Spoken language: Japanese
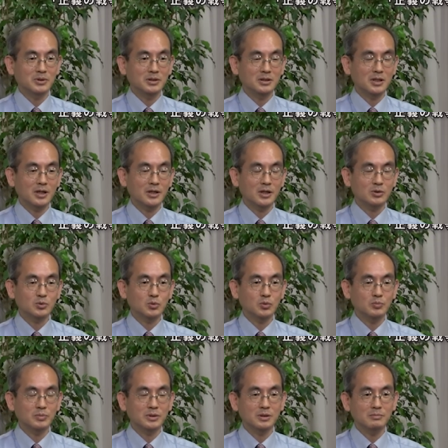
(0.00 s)
インターネットを
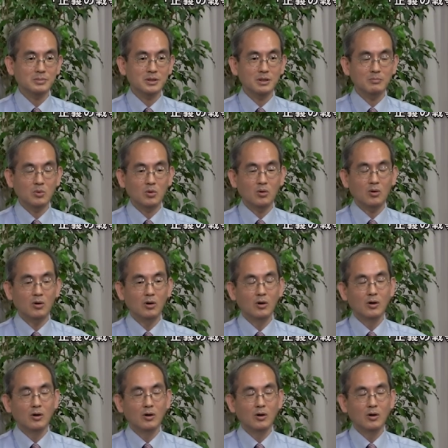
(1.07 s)
見てても、